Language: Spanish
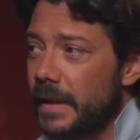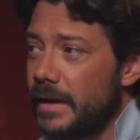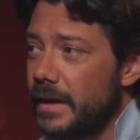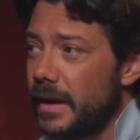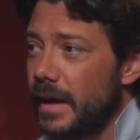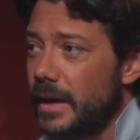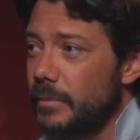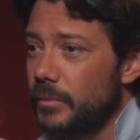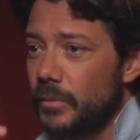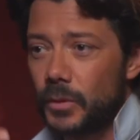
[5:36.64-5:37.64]
y hay
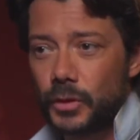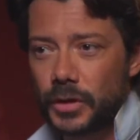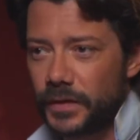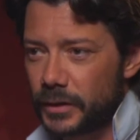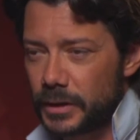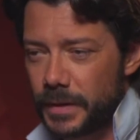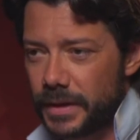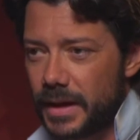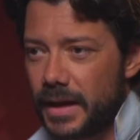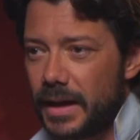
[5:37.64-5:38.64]
mucho efecto
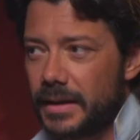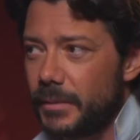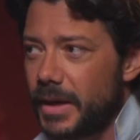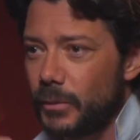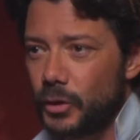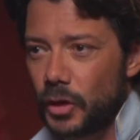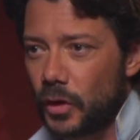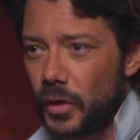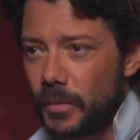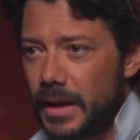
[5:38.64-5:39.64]
especial, también hay mucho
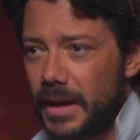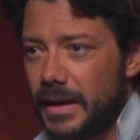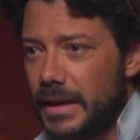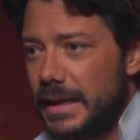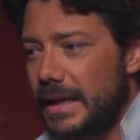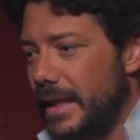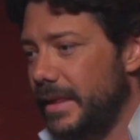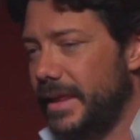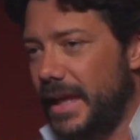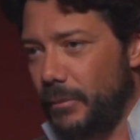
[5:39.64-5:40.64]
croma,
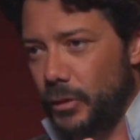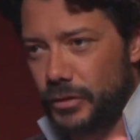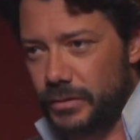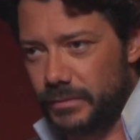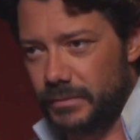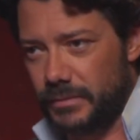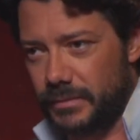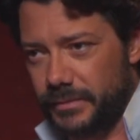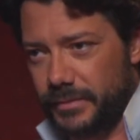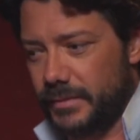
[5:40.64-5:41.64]
lanzamos
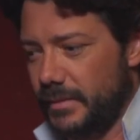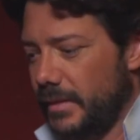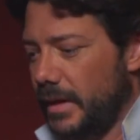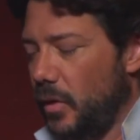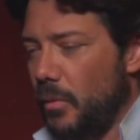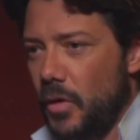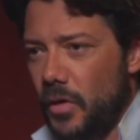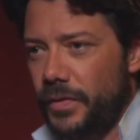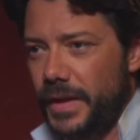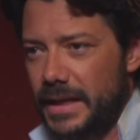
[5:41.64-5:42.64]
mm, como
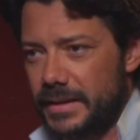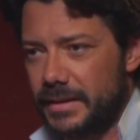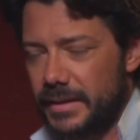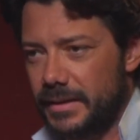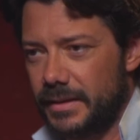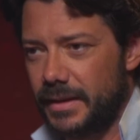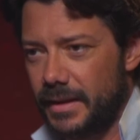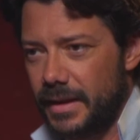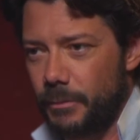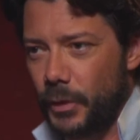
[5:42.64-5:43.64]
ondas
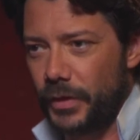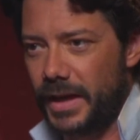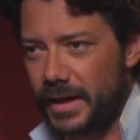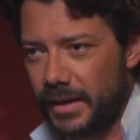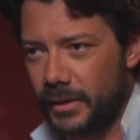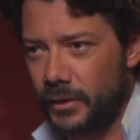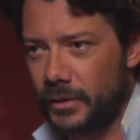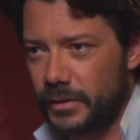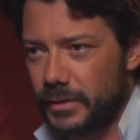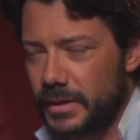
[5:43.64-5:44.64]
de, poder,
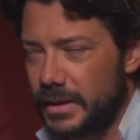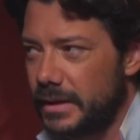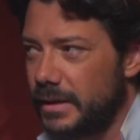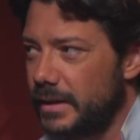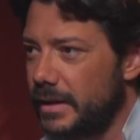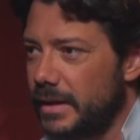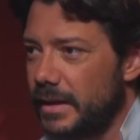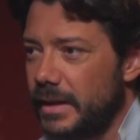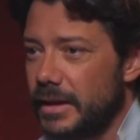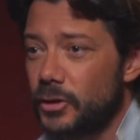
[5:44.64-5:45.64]
¿no?
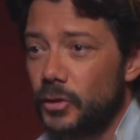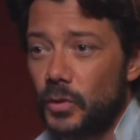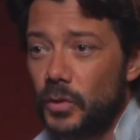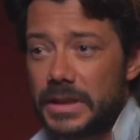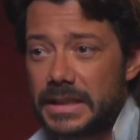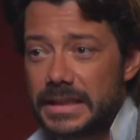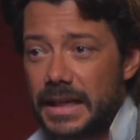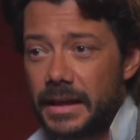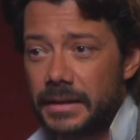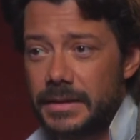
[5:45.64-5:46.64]
Y, y eso tú lo estás
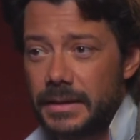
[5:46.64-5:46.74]
ahí